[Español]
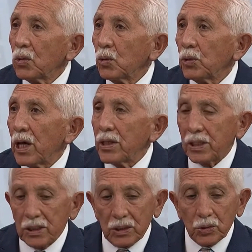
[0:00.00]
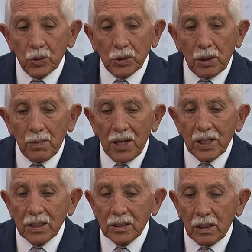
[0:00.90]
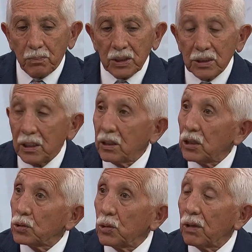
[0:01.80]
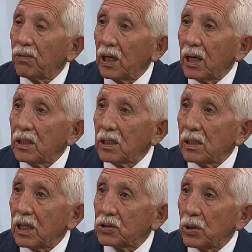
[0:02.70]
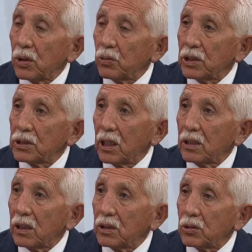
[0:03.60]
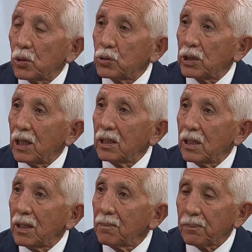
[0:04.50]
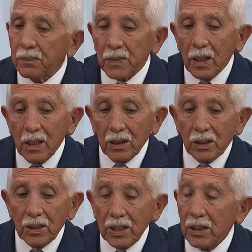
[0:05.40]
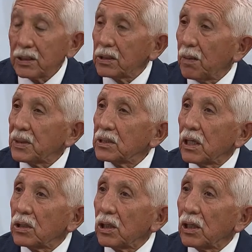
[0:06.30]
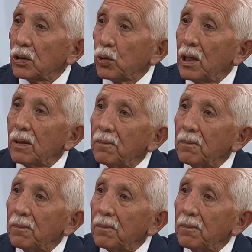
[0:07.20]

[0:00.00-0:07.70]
Una de sus hermanas del presidente John F. Kennedy, de la señora Eunice Kennedy, Rose Kennedy, tenía discapacidad intelectual.